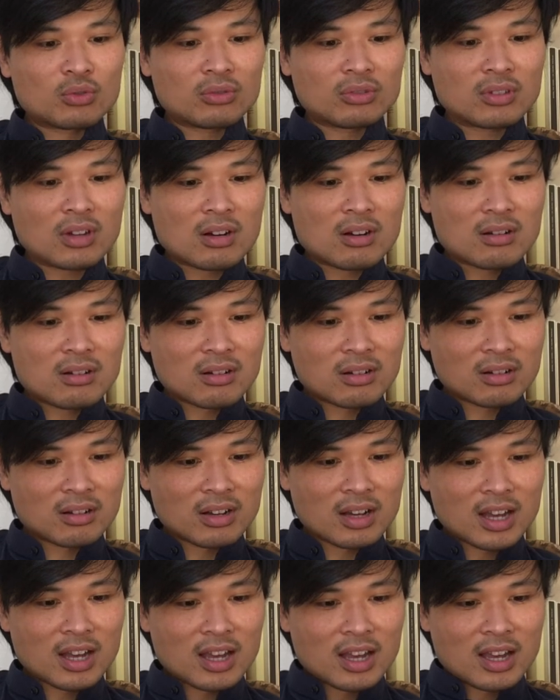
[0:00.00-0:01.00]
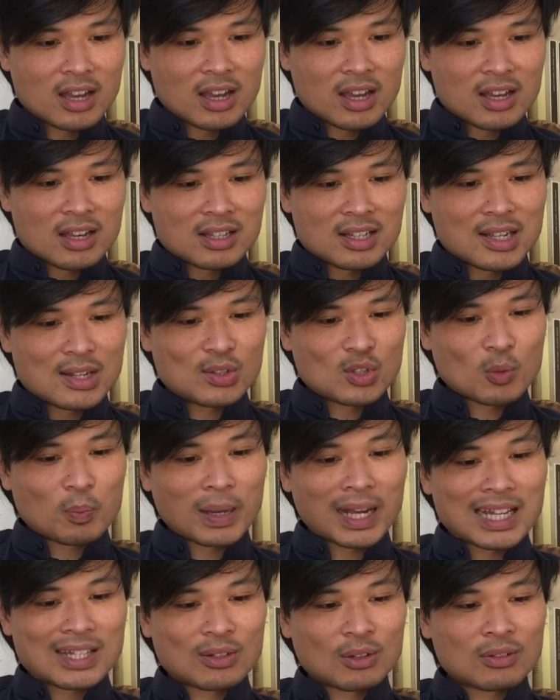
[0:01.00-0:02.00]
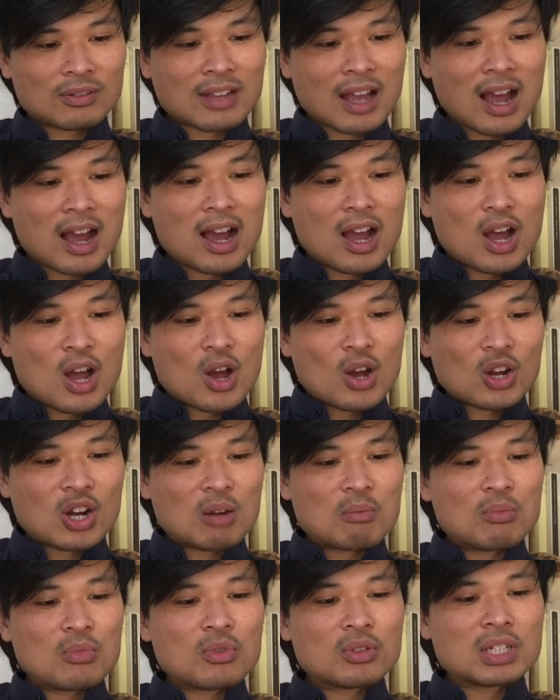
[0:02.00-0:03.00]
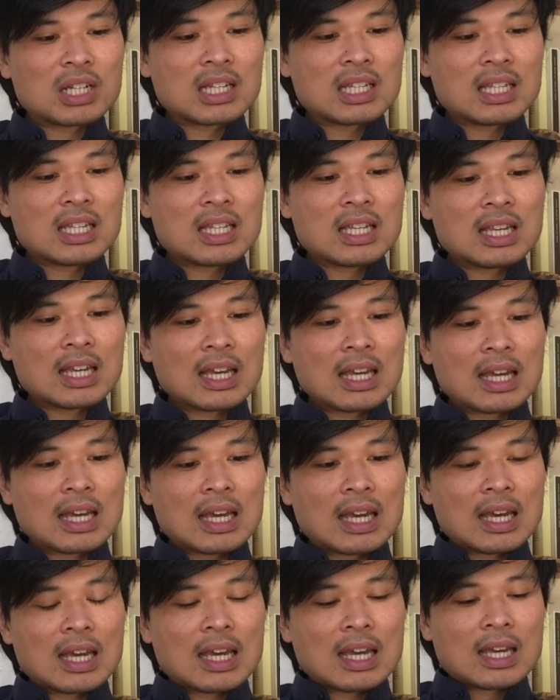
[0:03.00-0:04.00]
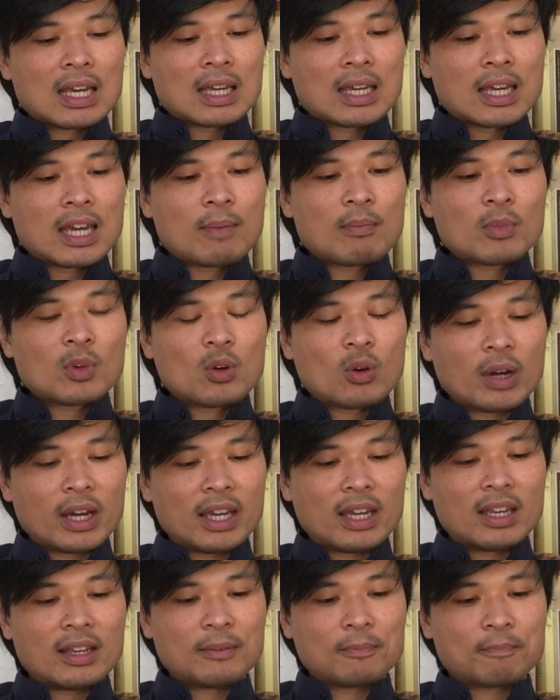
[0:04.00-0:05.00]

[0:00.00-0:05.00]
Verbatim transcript: d'or qui se présenta comme le génie Kim Kwei,